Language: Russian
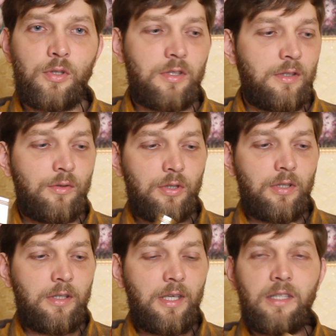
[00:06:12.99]
То есть э, вот
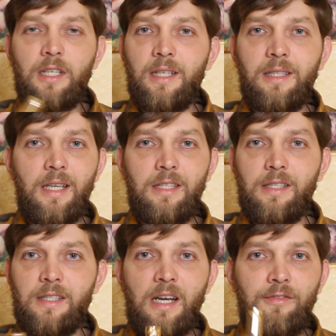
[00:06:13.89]
э, я никогда
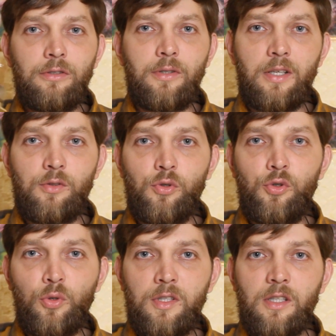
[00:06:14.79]
не сравнивал расу
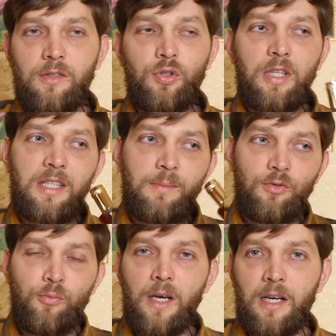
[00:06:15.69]
юности с вот этими
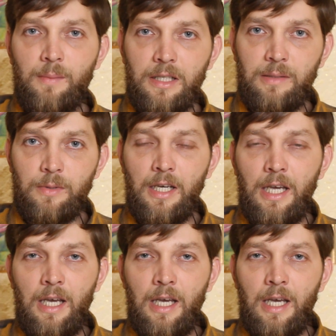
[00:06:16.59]
двумя ароматами.